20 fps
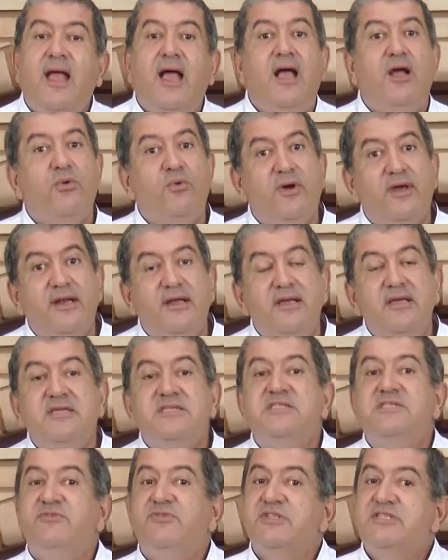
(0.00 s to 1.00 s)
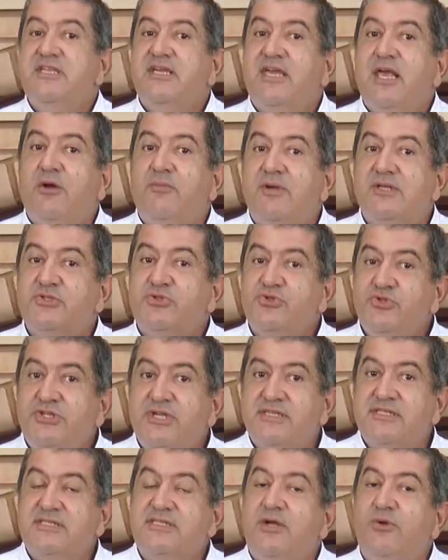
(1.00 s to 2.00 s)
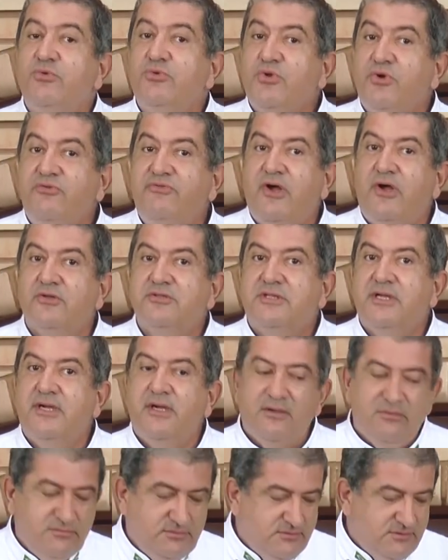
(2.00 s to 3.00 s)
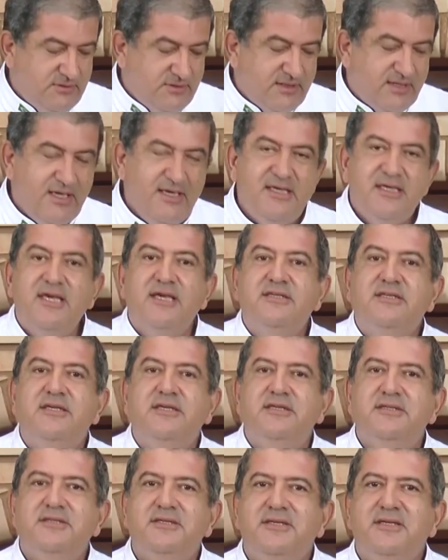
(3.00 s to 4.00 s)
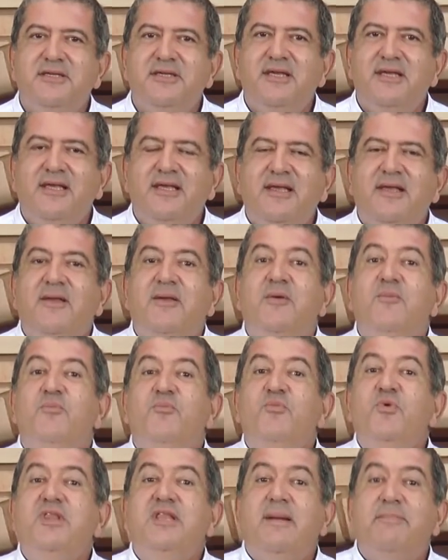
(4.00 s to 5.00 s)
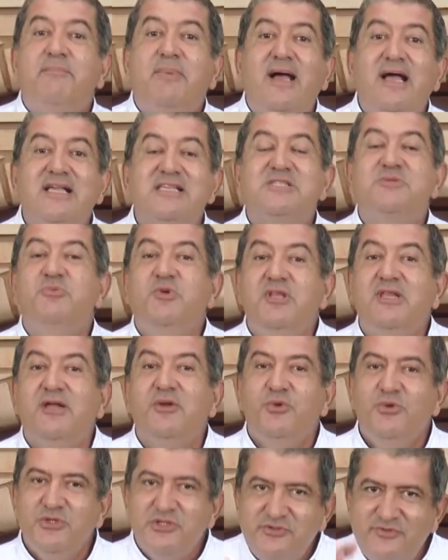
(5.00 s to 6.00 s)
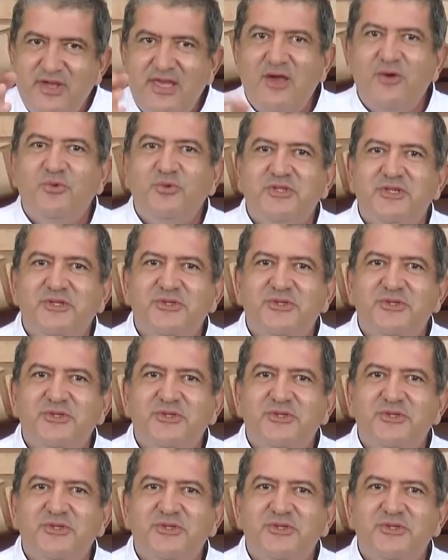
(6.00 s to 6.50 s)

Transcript: Agora, se você quer uma sugestão do Voltão, clique aqui. Muita paz, muita luz. Fiquem com